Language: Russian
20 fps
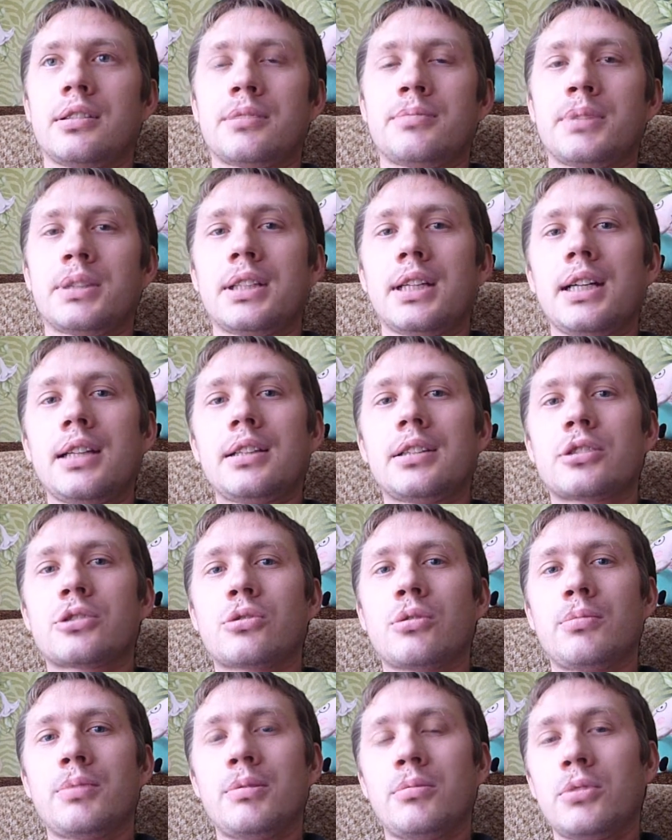из металла,
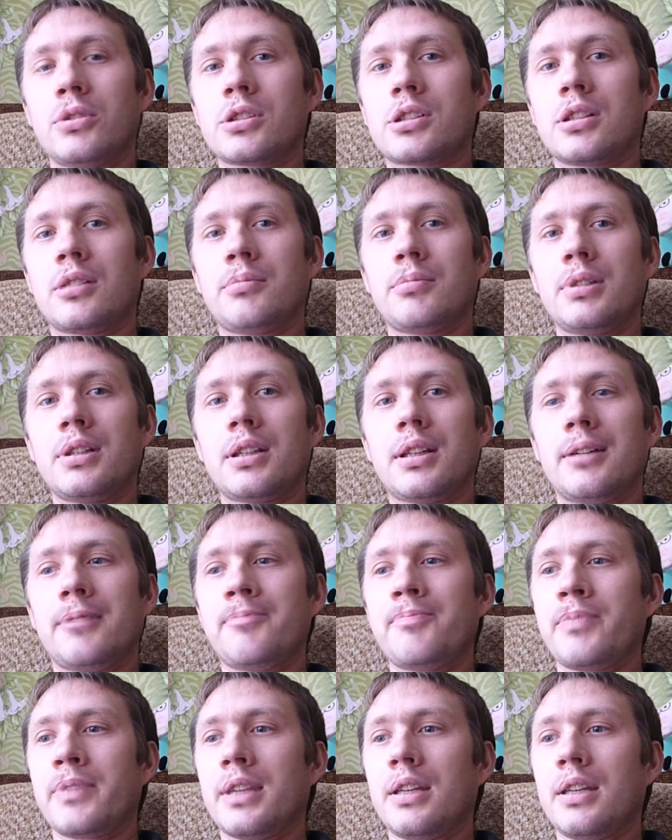чтобы можно было